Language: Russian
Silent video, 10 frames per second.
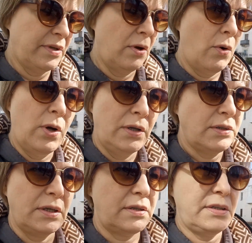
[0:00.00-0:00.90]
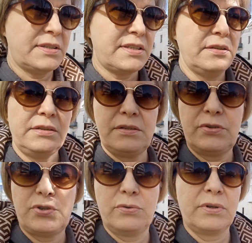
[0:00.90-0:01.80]
Ой, такие цены,
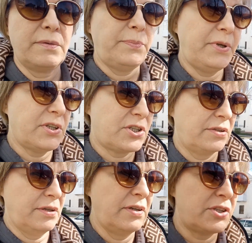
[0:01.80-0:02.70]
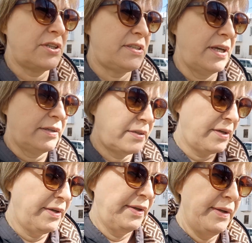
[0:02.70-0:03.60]
девчонки, бешеные. 60,
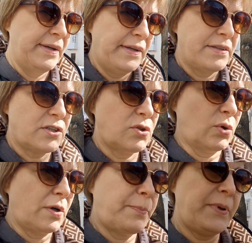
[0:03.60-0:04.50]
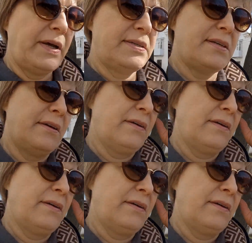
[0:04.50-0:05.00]
45